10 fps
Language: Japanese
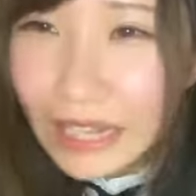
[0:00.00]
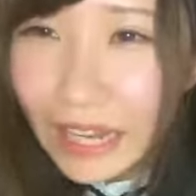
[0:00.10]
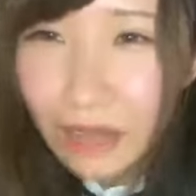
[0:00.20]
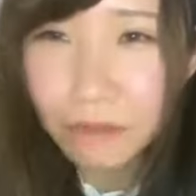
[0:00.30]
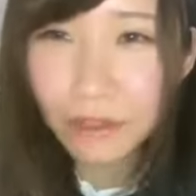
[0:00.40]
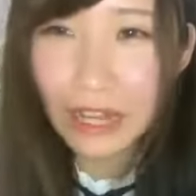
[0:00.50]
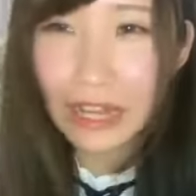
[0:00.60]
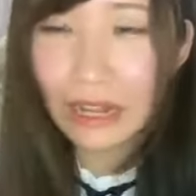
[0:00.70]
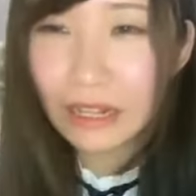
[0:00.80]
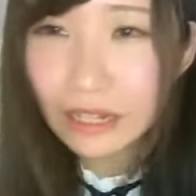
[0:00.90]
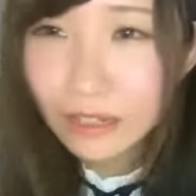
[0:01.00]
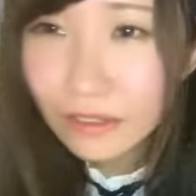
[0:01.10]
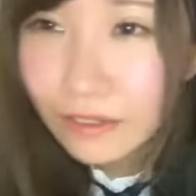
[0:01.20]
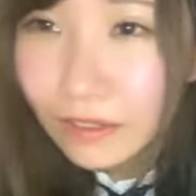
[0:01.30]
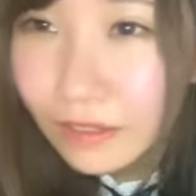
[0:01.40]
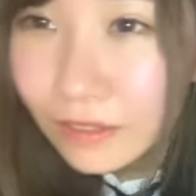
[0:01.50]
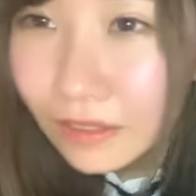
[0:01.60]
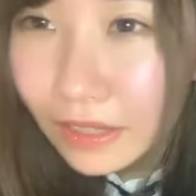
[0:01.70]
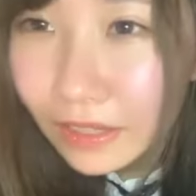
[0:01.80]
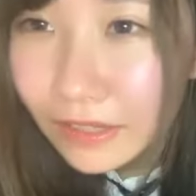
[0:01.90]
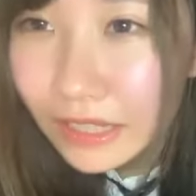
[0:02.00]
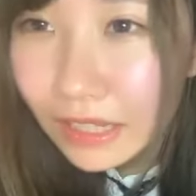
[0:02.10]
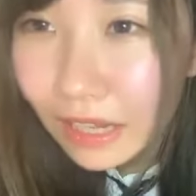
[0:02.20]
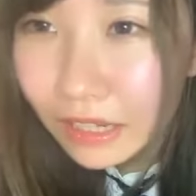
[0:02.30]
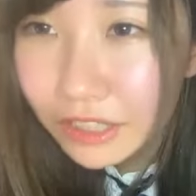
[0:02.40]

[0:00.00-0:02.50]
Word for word: なんかもあゆうさん、